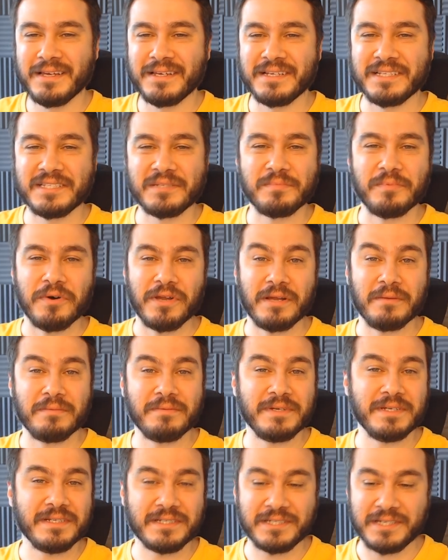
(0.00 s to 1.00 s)
hiç böyle
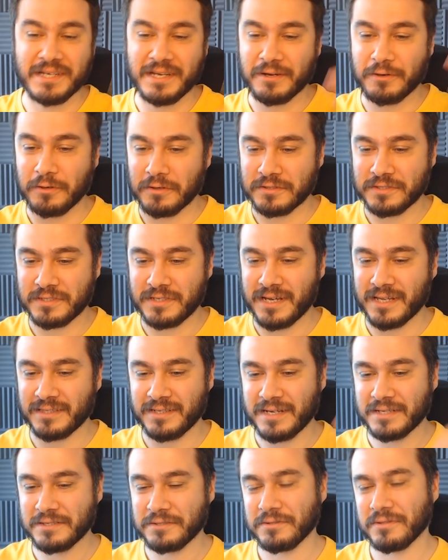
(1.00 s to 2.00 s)
bir şey
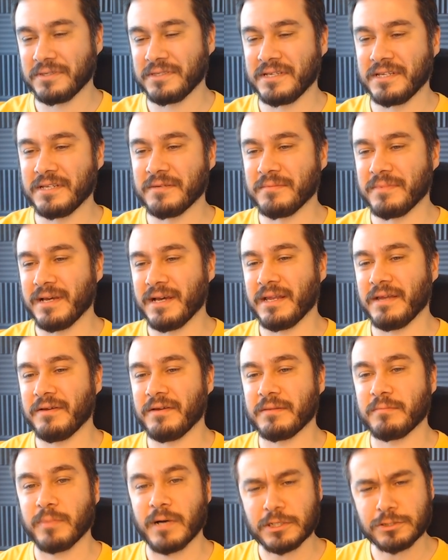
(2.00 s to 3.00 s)
konsantrasyona değilim yani
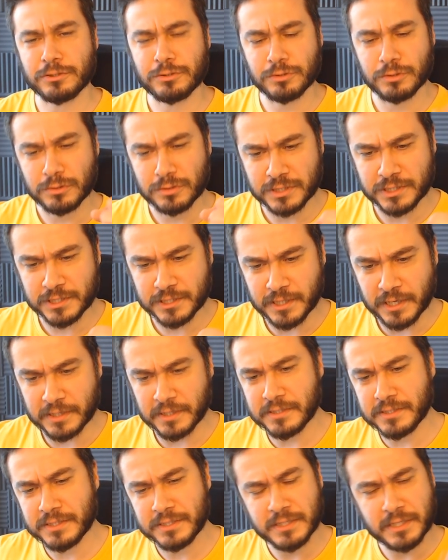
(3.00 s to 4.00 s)
evet başlıyoruz işte
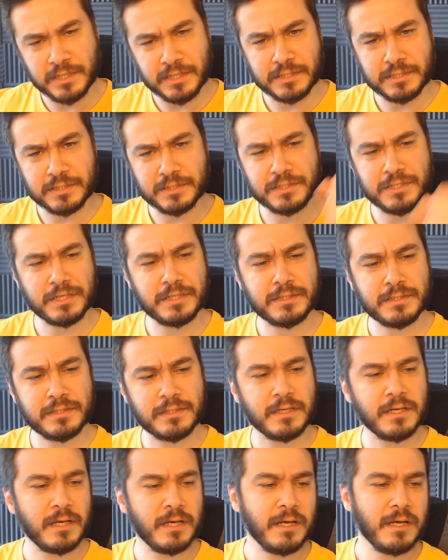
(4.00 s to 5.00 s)
analizlere gireceğiz